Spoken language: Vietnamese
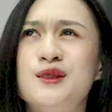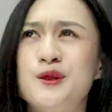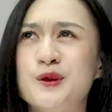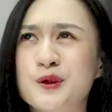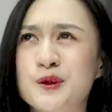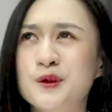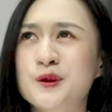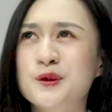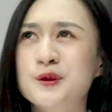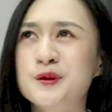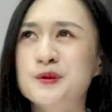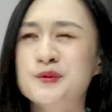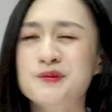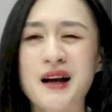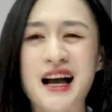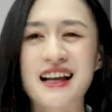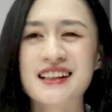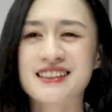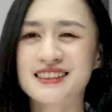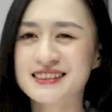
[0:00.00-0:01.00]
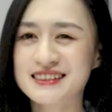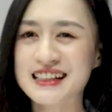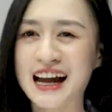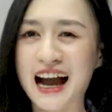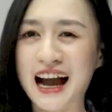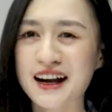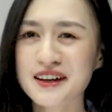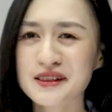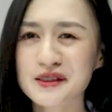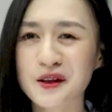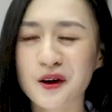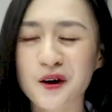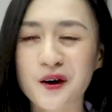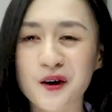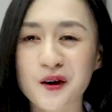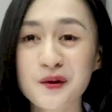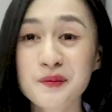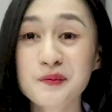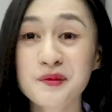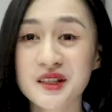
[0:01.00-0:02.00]
Dù bạn xứng đáng
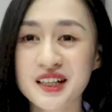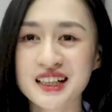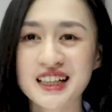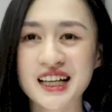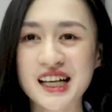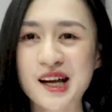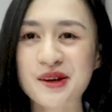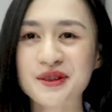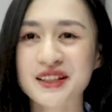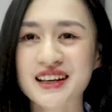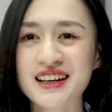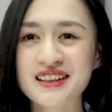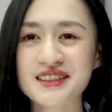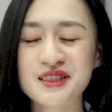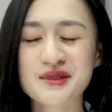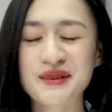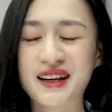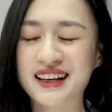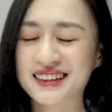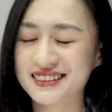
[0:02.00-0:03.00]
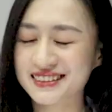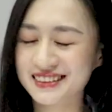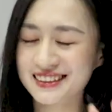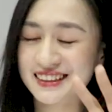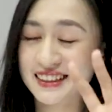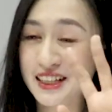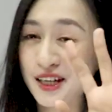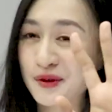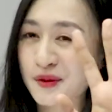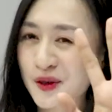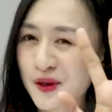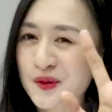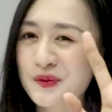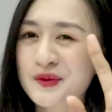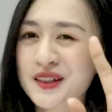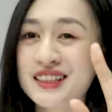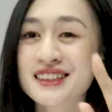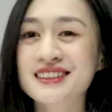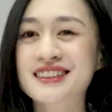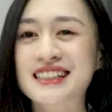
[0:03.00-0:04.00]
có 10 người yêu rồi đấy, nhưng mà đừng yêu một lúc
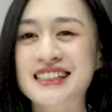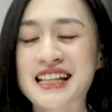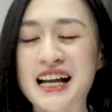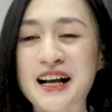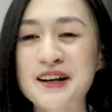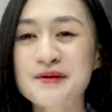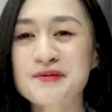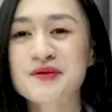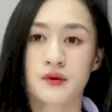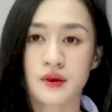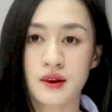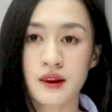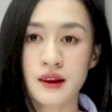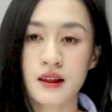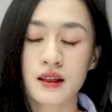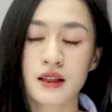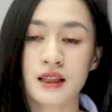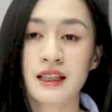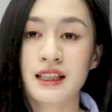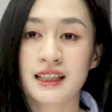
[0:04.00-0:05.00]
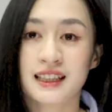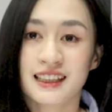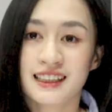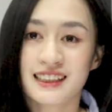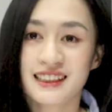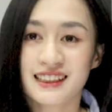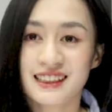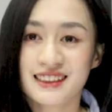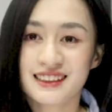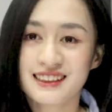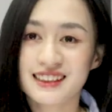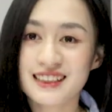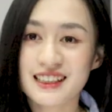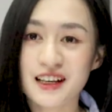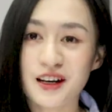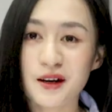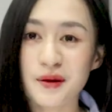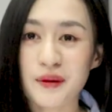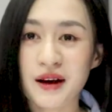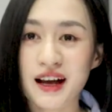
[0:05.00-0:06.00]
10 người nhá. Xin
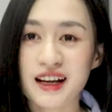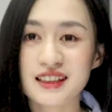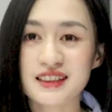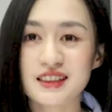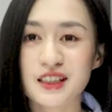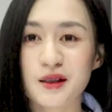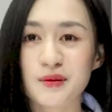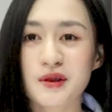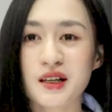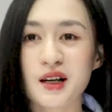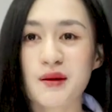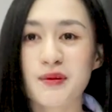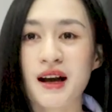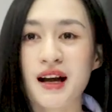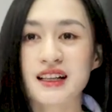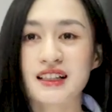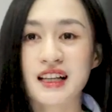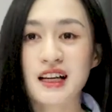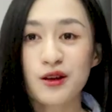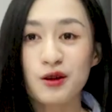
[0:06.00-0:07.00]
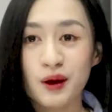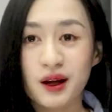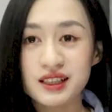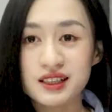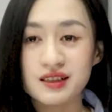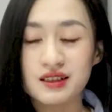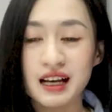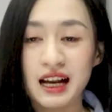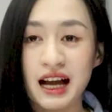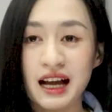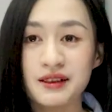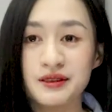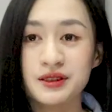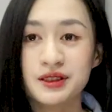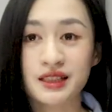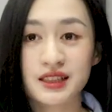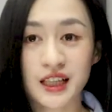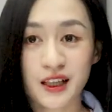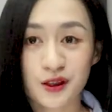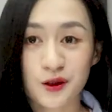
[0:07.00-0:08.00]
chào các bạn, chào mừng các bạn đang quay trở lại
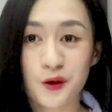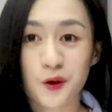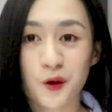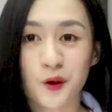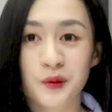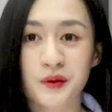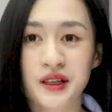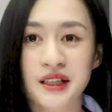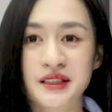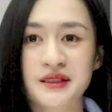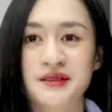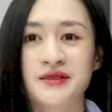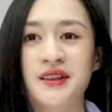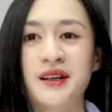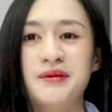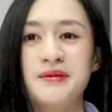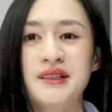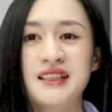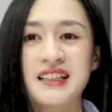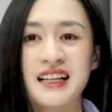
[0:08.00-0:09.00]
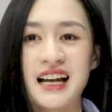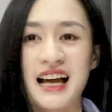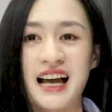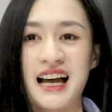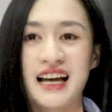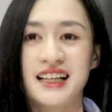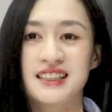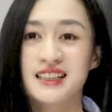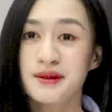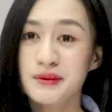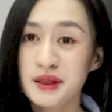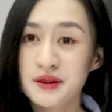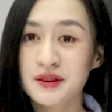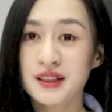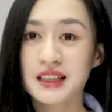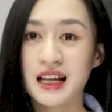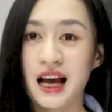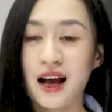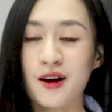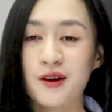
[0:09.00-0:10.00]
với channel của mình. Và mình là Trần Minh
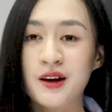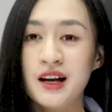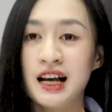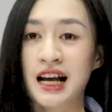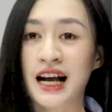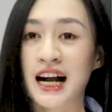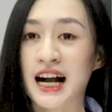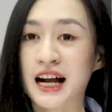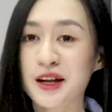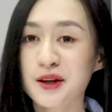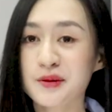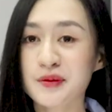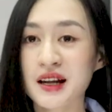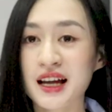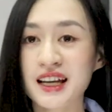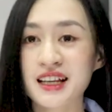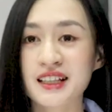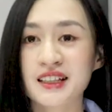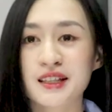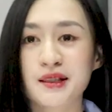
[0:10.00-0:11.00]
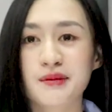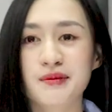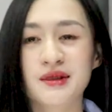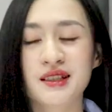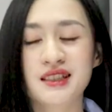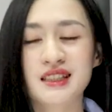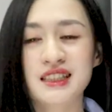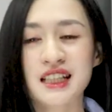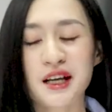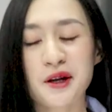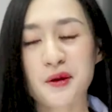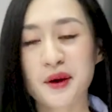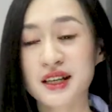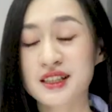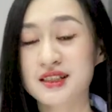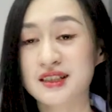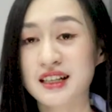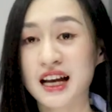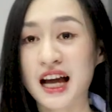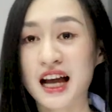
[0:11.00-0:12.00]
Phương Thảo. Ngày hôm nay thì mình sẽ quay
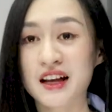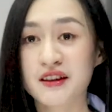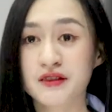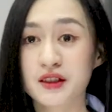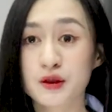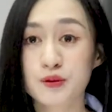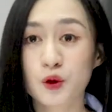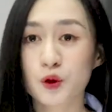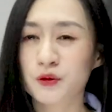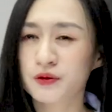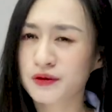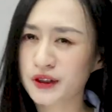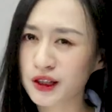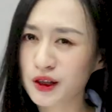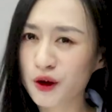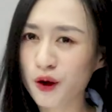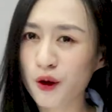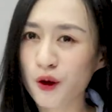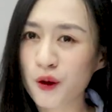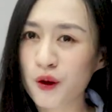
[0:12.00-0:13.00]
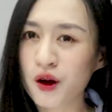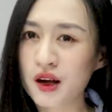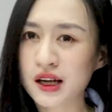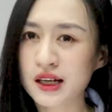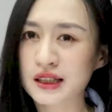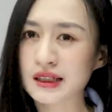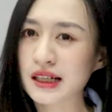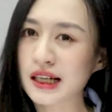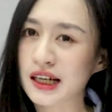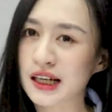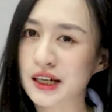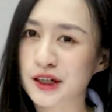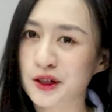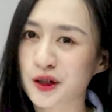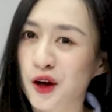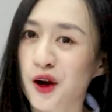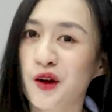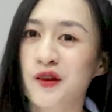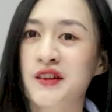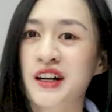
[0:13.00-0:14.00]
trở lại với một video để
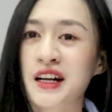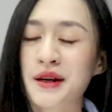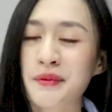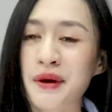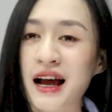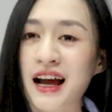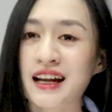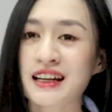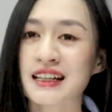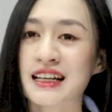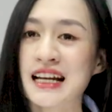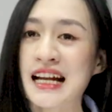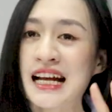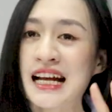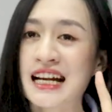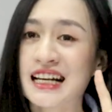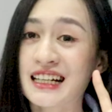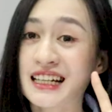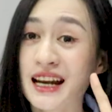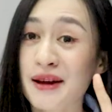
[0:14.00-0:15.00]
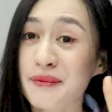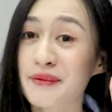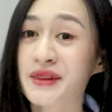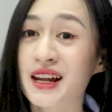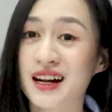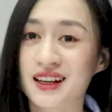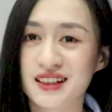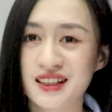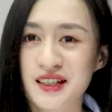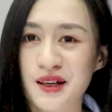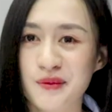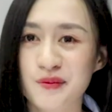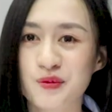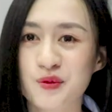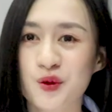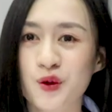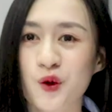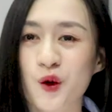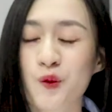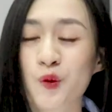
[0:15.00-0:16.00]
nói với các bạn 5 đặc điểm
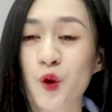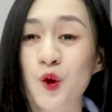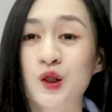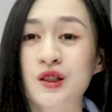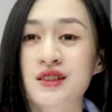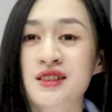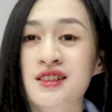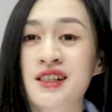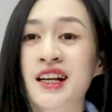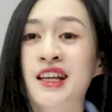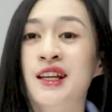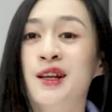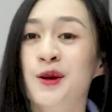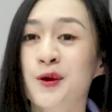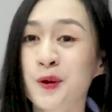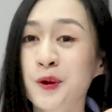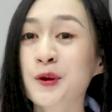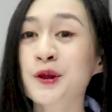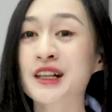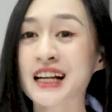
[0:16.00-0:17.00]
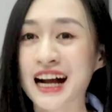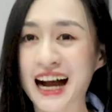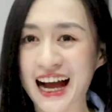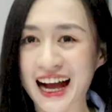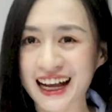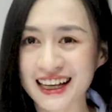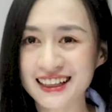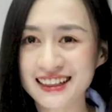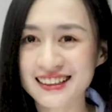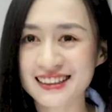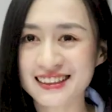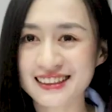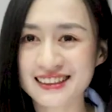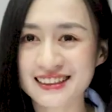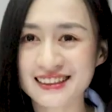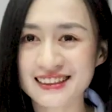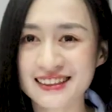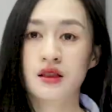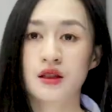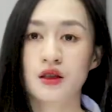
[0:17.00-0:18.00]
của một người hút gái.
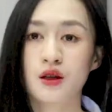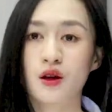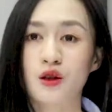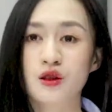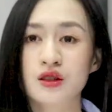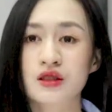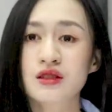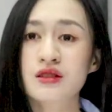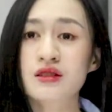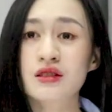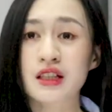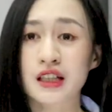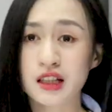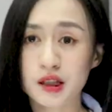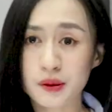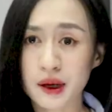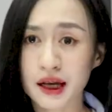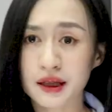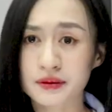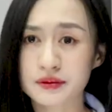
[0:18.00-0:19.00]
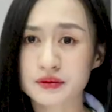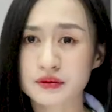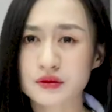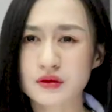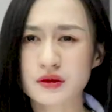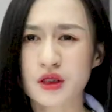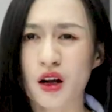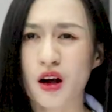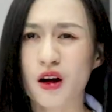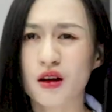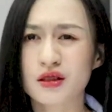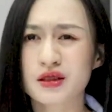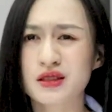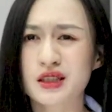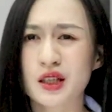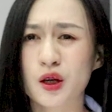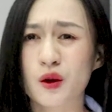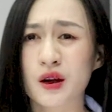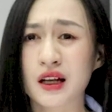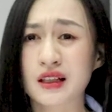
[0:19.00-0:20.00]
Có những người các bạn, họ như
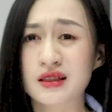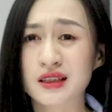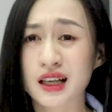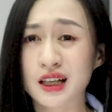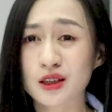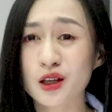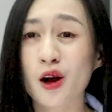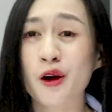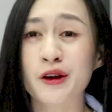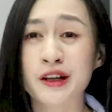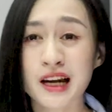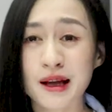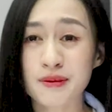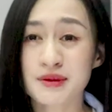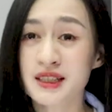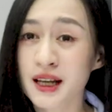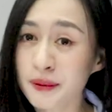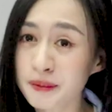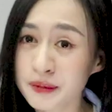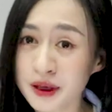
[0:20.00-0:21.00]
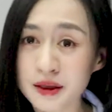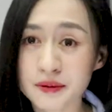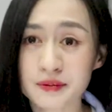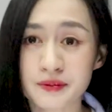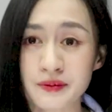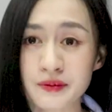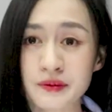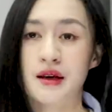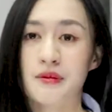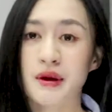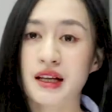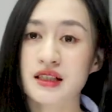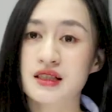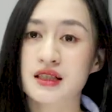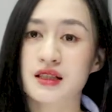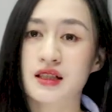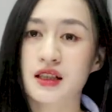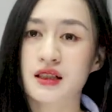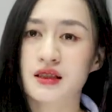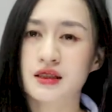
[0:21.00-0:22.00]
kiểu là những cái thỏi nam châm ấy. Bạn
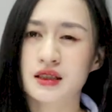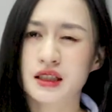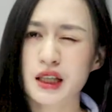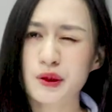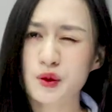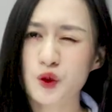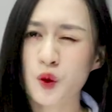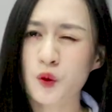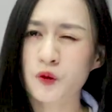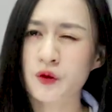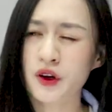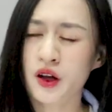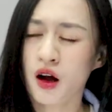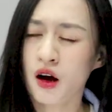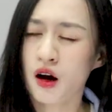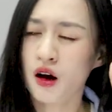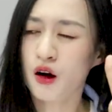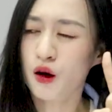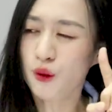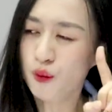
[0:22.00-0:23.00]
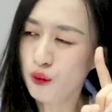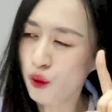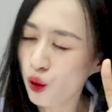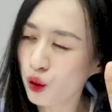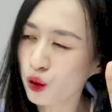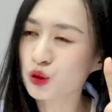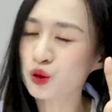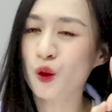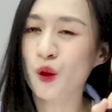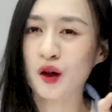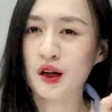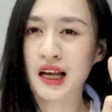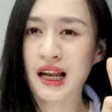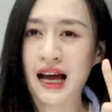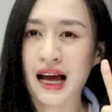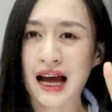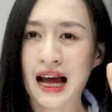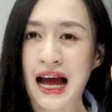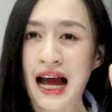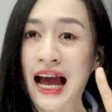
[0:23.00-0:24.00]
chỉ cần tiếp xúc với họ một hoặc
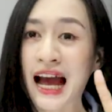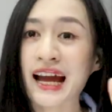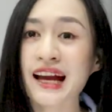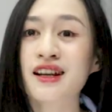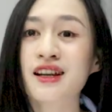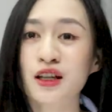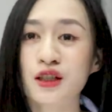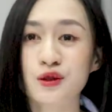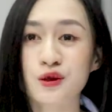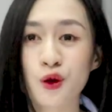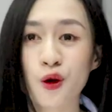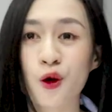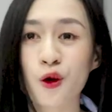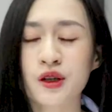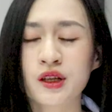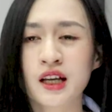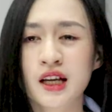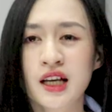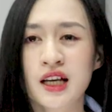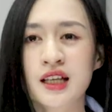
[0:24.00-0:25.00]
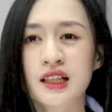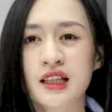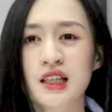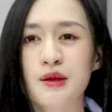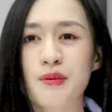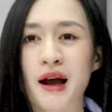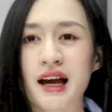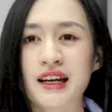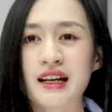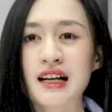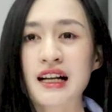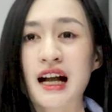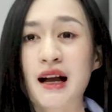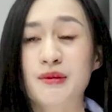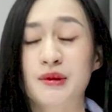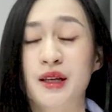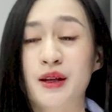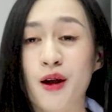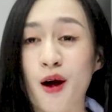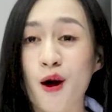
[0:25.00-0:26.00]
là 2 lần thôi thì bạn đã cảm
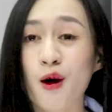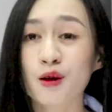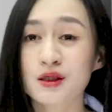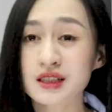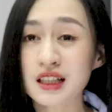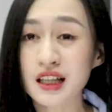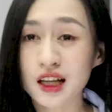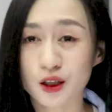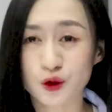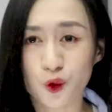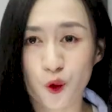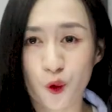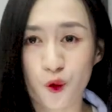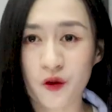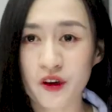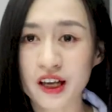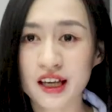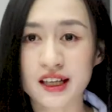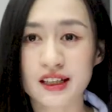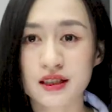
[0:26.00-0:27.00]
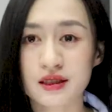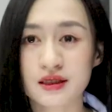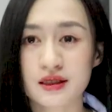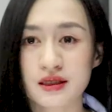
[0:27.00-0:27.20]
thấy họ rất là thú vị.